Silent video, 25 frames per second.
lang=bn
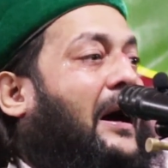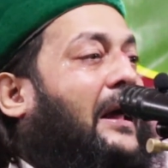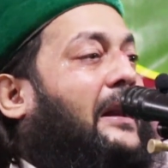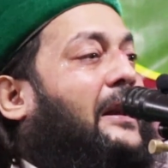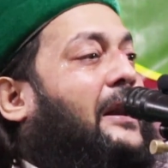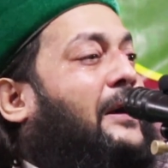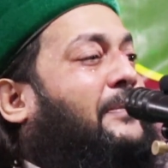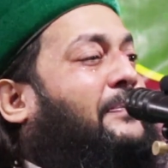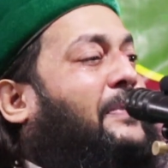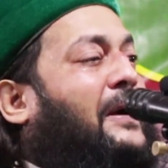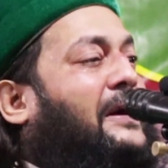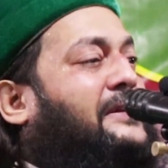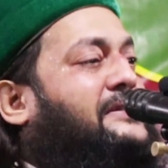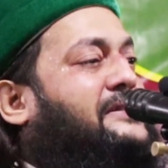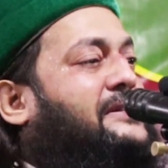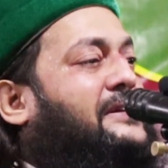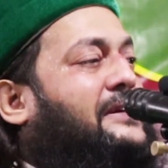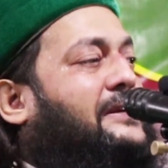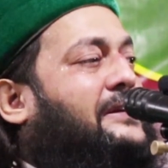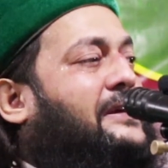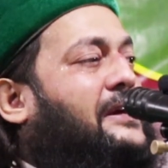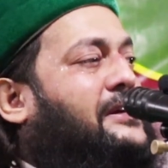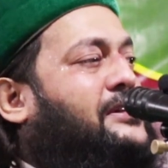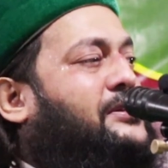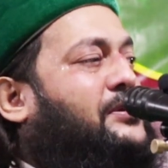আল্লাহ পাক
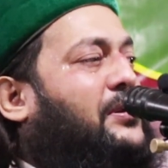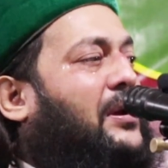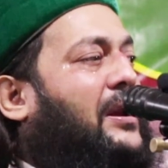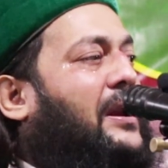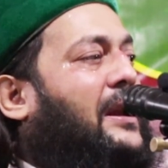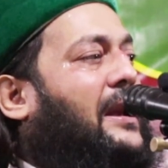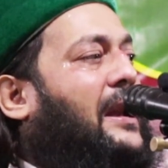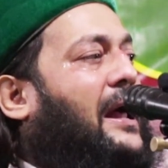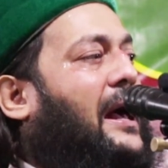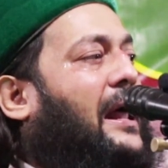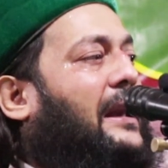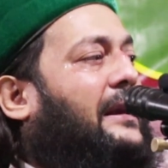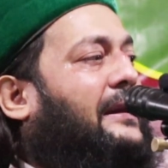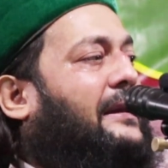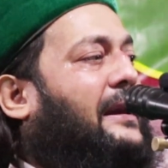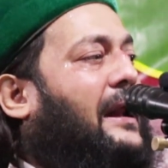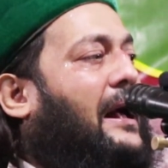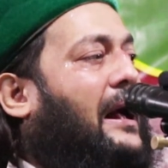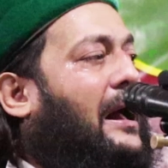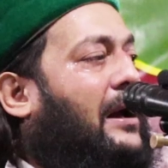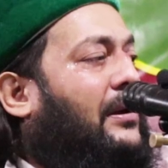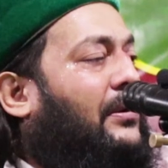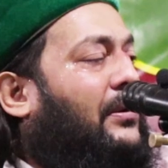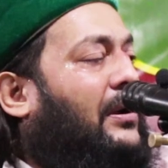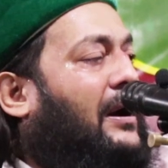জিজ্ঞেস করেন
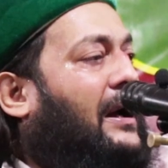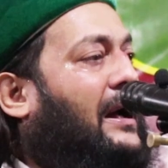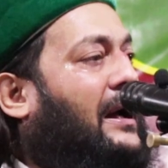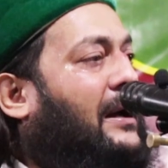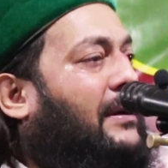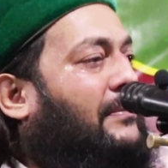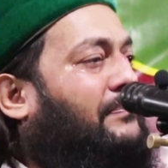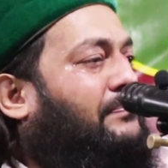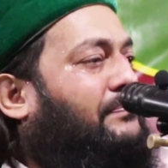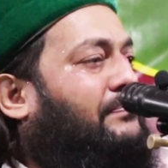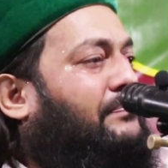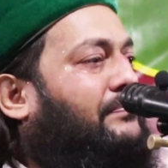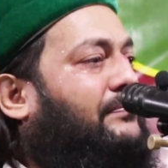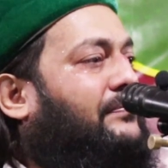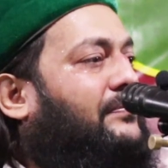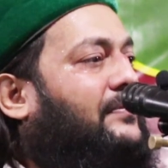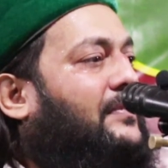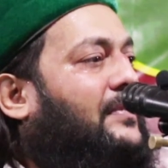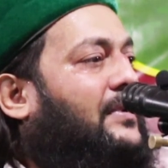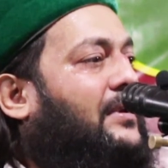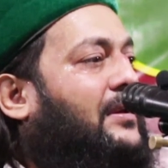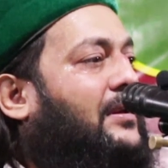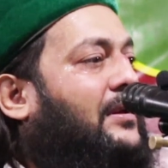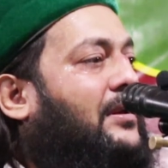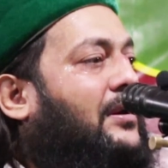হালরা আওহা
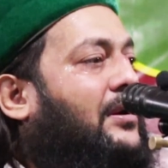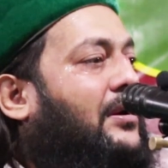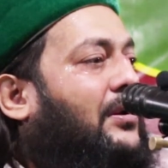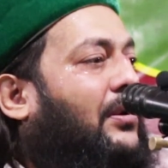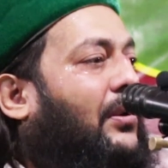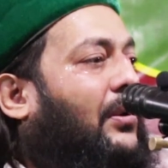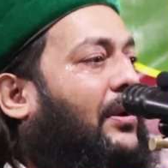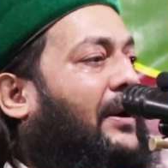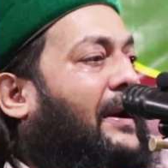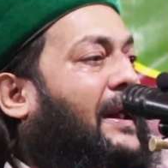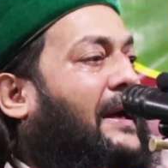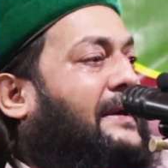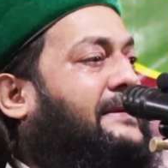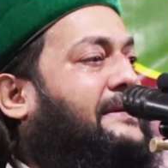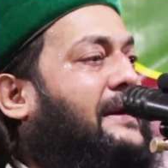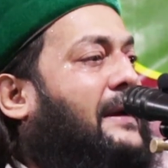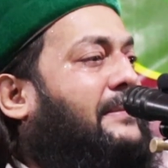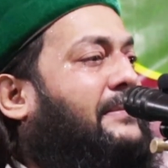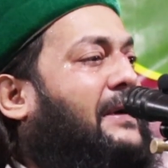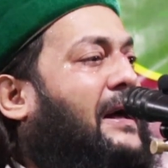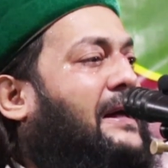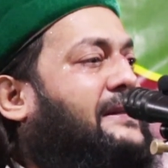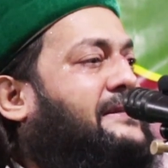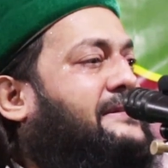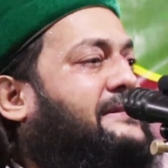ওরা কি
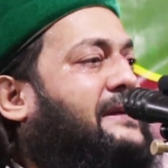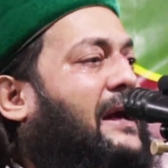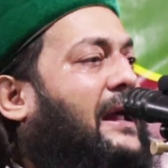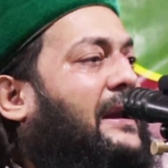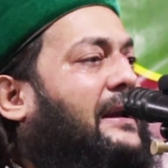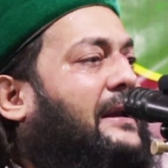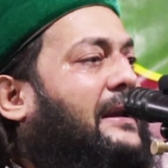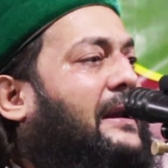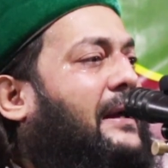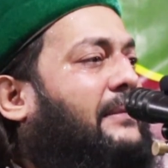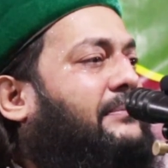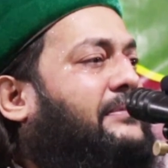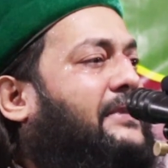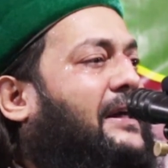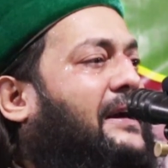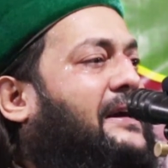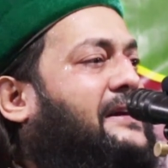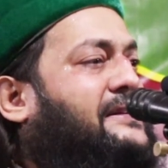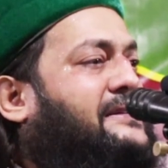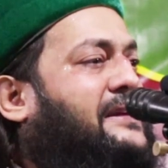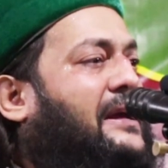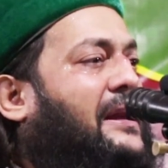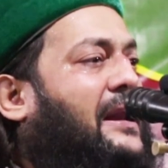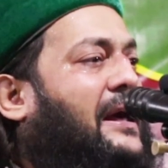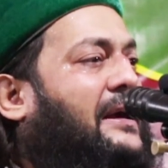আমার জাহান্নাম
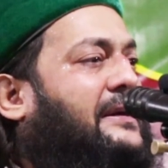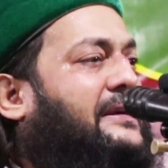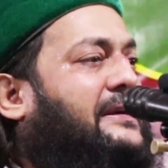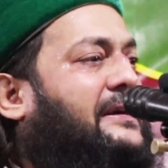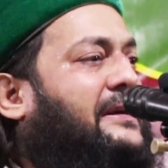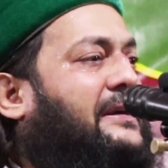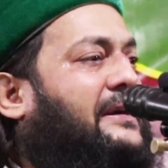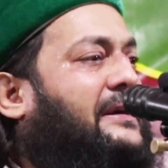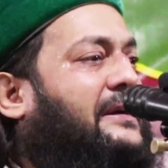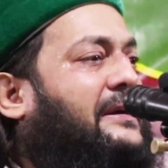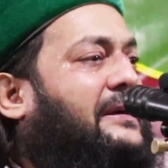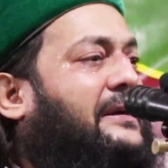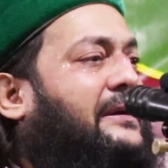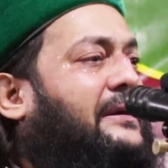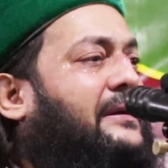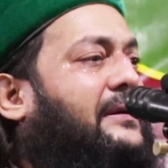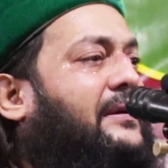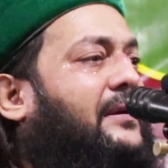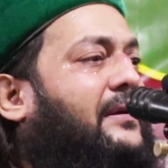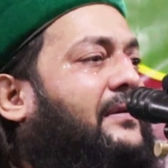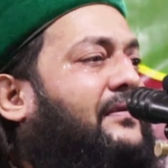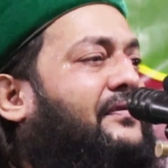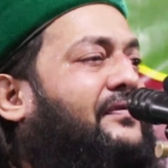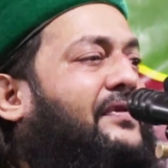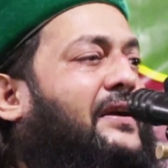দেখেছে নাকি
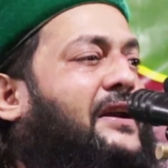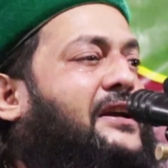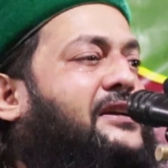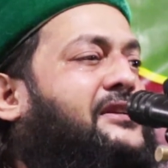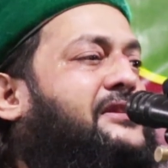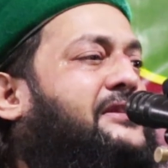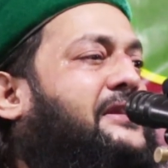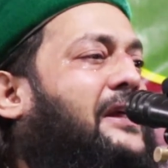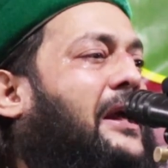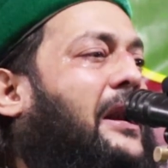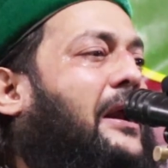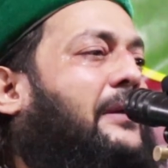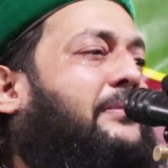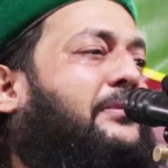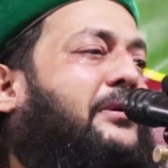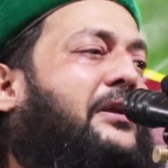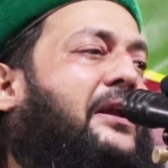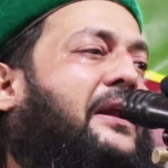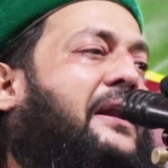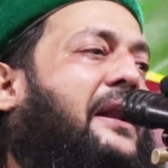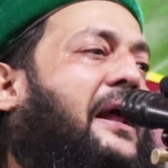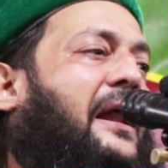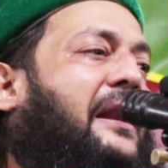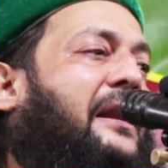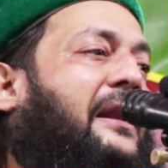ফেরেশতারা
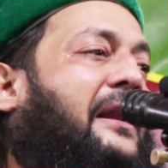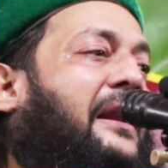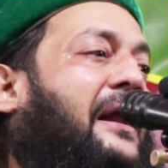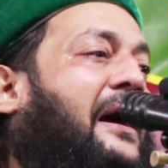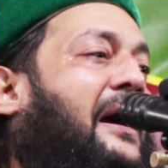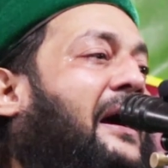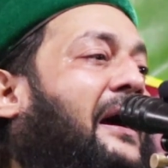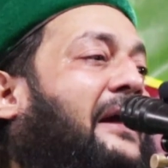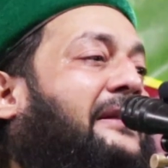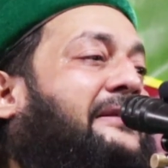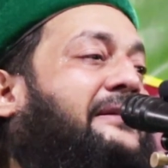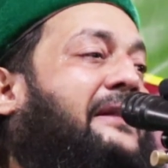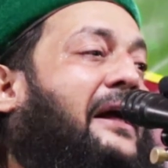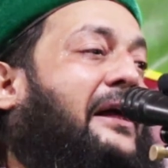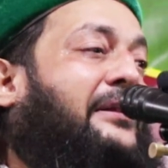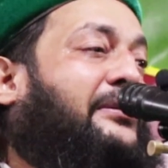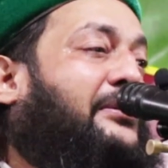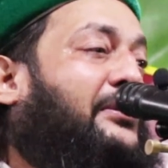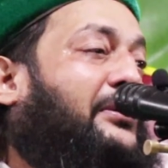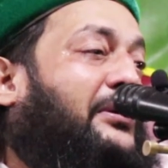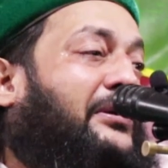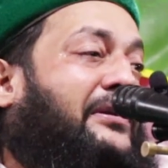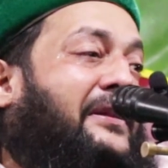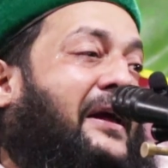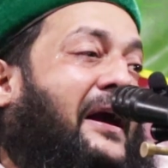বলেন আল্লাহ তা
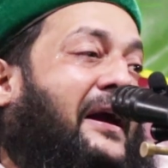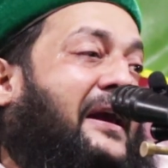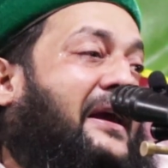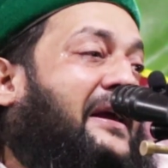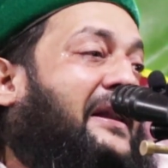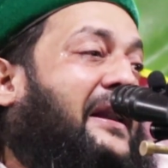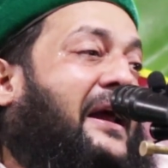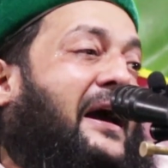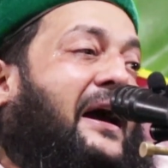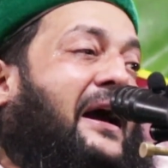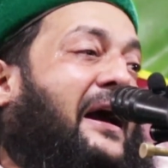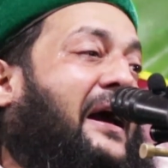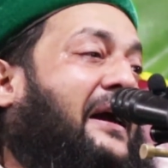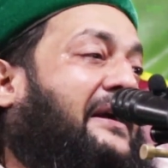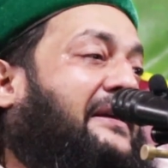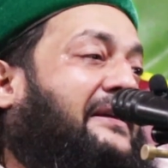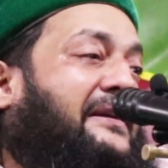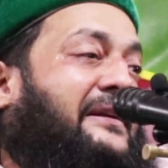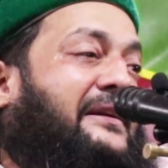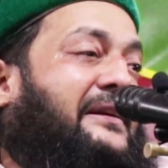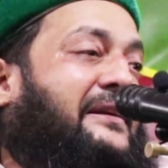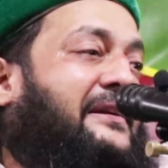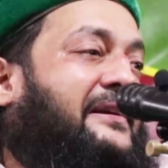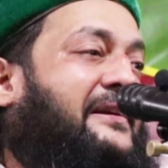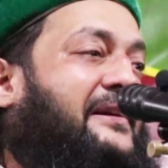তো দেখে নাই
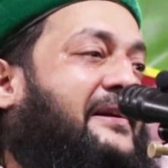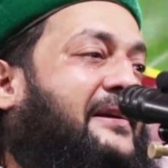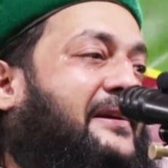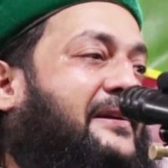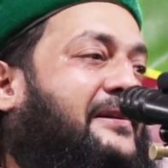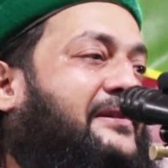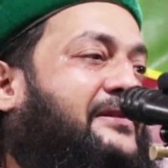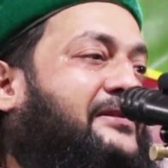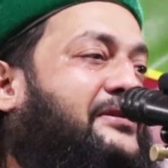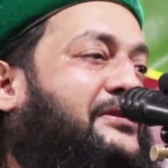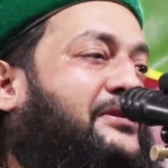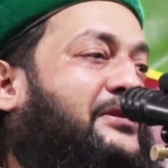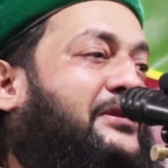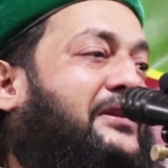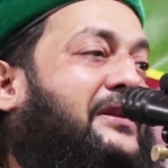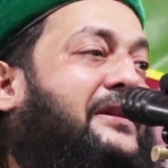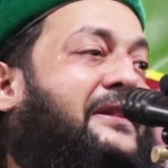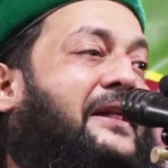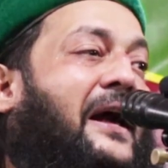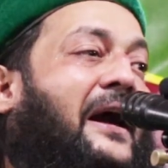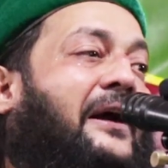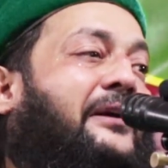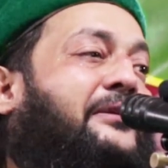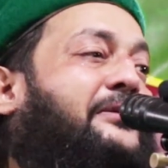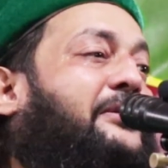যদি
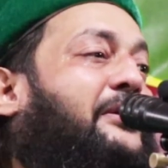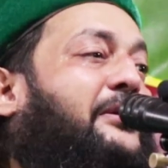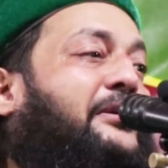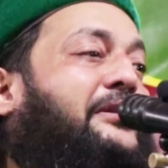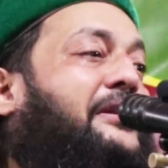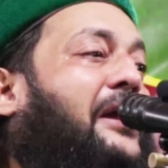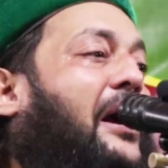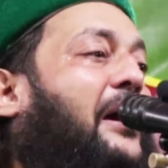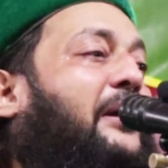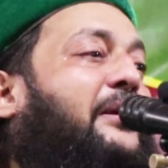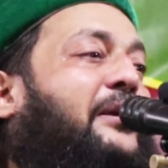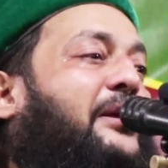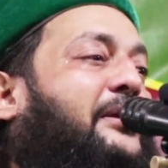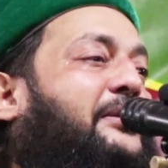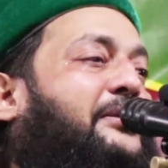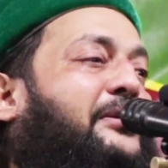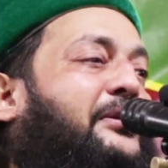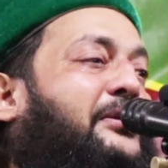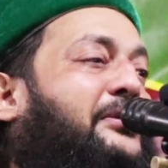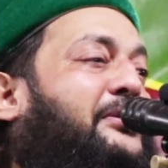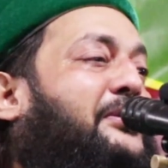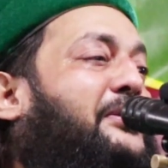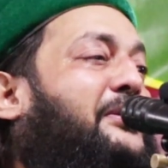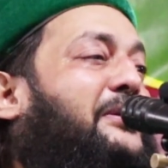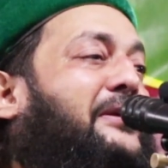দেখতো তাহলে
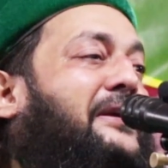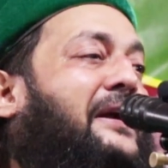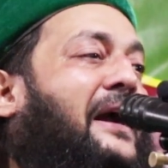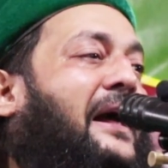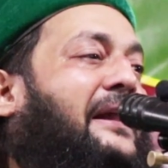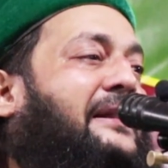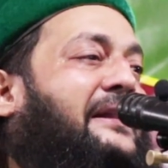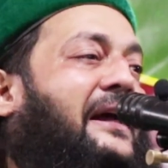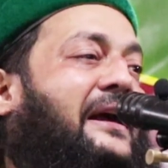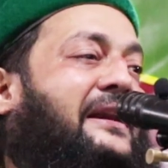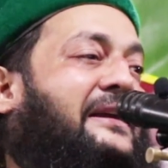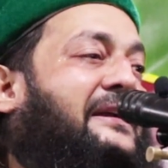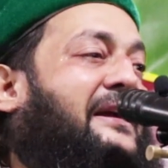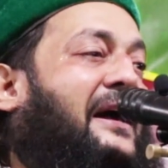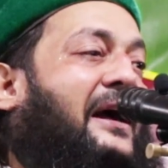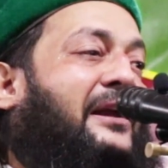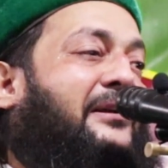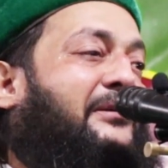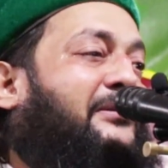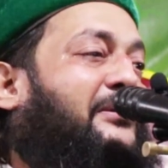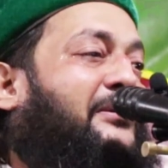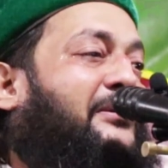তো দুনিয়া দাঁড়িয়ে আর